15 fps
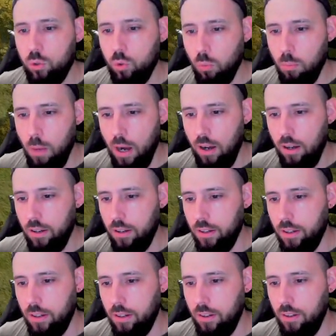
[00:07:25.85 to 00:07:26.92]
combats
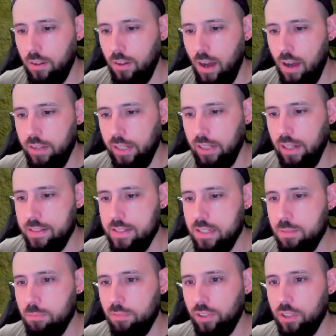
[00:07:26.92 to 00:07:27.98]
euh, avec la
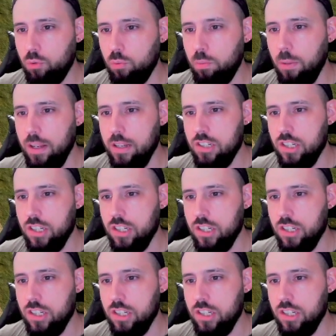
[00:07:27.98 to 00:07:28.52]
team free-to-play.